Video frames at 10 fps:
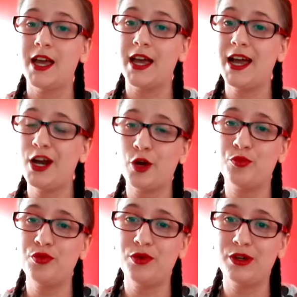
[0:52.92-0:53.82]
Alors
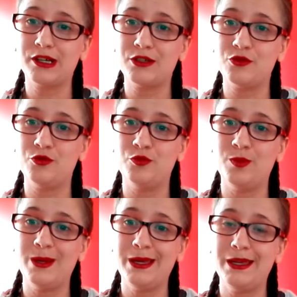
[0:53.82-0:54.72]
pour le
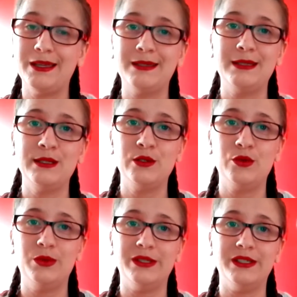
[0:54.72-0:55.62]
résumé, c'est
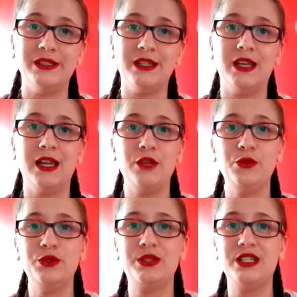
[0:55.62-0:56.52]
celui-ci. La
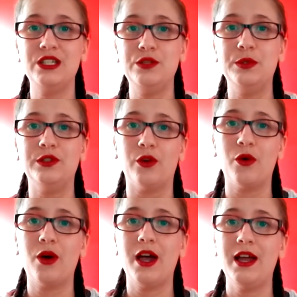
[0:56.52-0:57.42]
nuit de ses 18 ans,
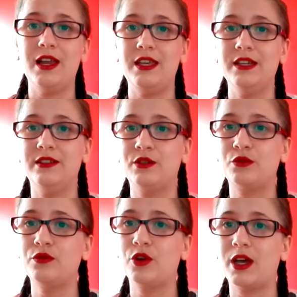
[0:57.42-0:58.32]
Alaya
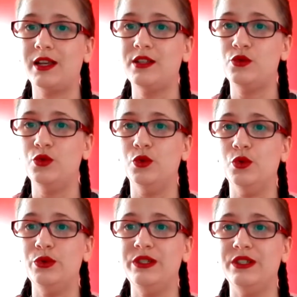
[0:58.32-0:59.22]
découvre qu'elle est une
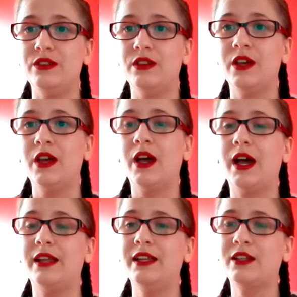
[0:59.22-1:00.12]
lucide,
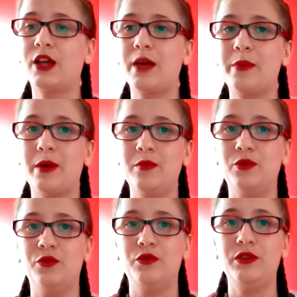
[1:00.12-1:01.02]
un être capable
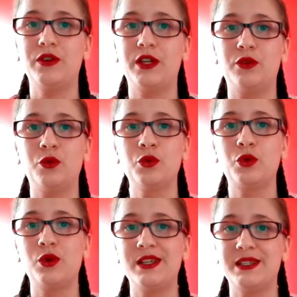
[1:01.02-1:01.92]
de vivre et de
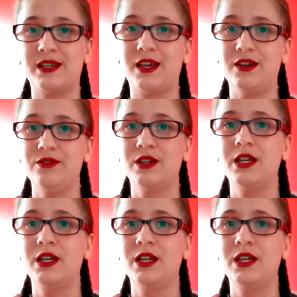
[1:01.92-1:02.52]
contrôler ses rêves.